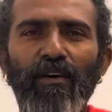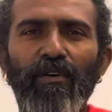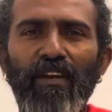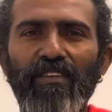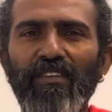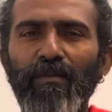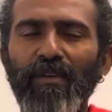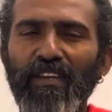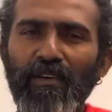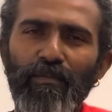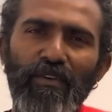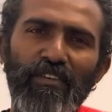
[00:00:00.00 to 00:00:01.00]
और ऐसा
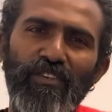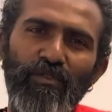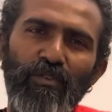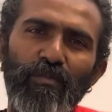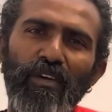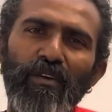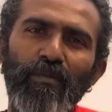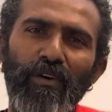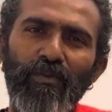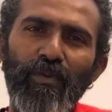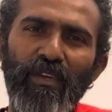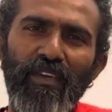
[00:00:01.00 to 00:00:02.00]
मैंने अपने जीवन में
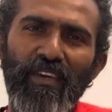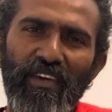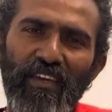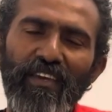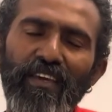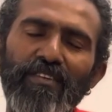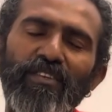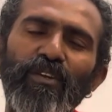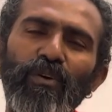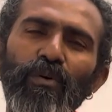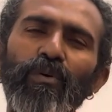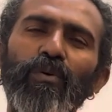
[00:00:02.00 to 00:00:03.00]
अनुभव भी किया है कि ऐसे
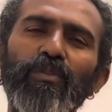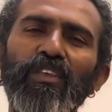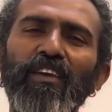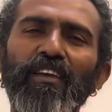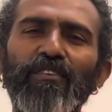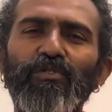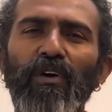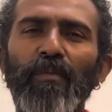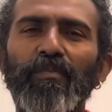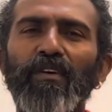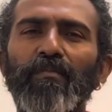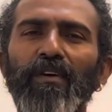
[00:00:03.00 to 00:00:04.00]
लोग होते हैं जो
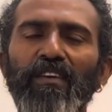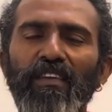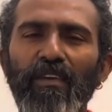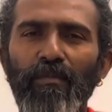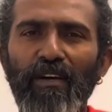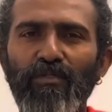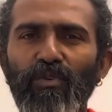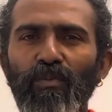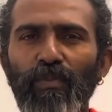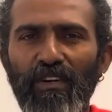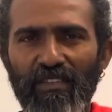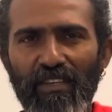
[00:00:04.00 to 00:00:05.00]
आपके मन की बात को
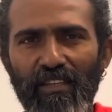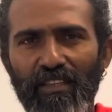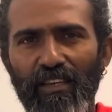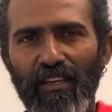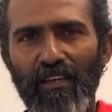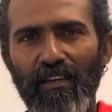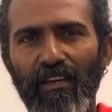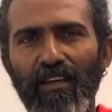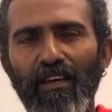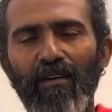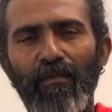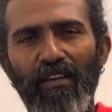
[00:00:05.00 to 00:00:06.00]
पढ़ सकते हैं
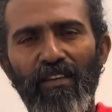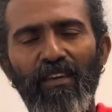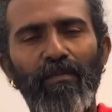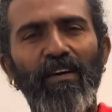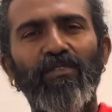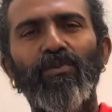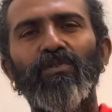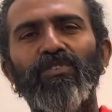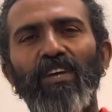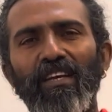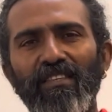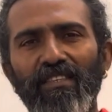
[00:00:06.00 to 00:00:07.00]
मन की बात को
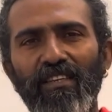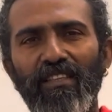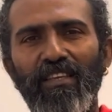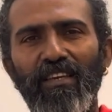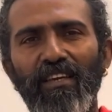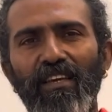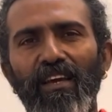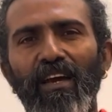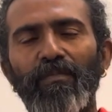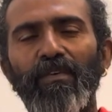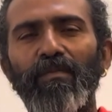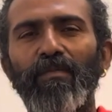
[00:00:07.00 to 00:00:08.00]
जान सकते हैं
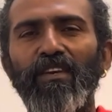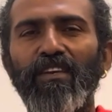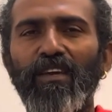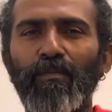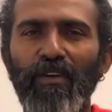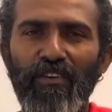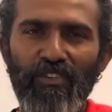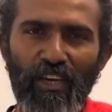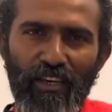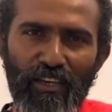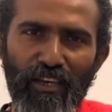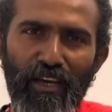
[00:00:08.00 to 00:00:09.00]
आपकी मन की
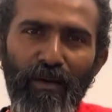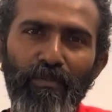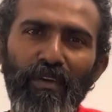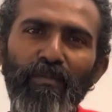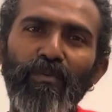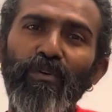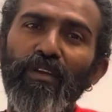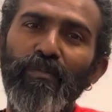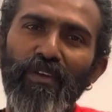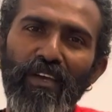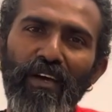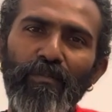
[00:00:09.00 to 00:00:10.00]
परेशानियां आपके बोले
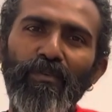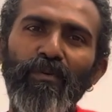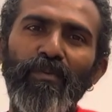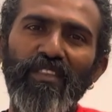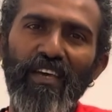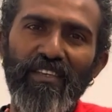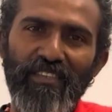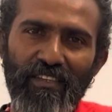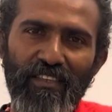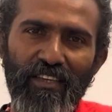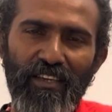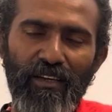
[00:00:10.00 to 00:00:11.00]
बिना आपको बता
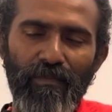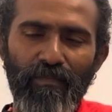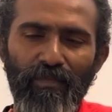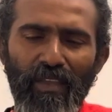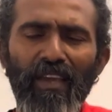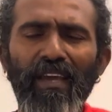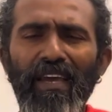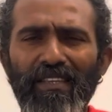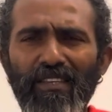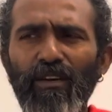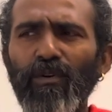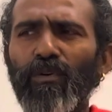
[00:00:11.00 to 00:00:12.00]
सकते हैं
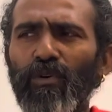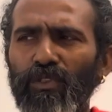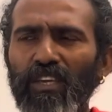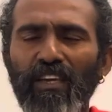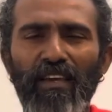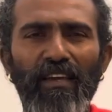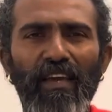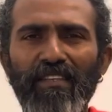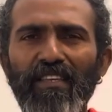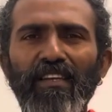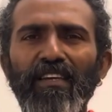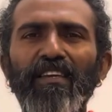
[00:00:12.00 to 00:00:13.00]
ऐसे लोग होते हैं
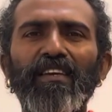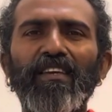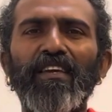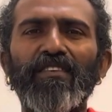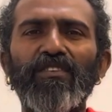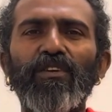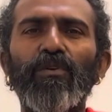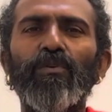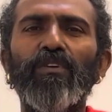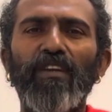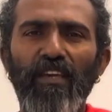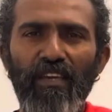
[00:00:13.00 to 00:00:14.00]
ऐसा नहीं है कि ऐसे
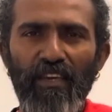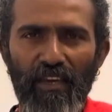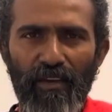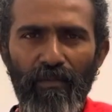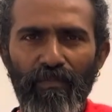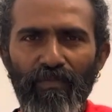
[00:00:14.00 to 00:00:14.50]
लोग नहीं हैं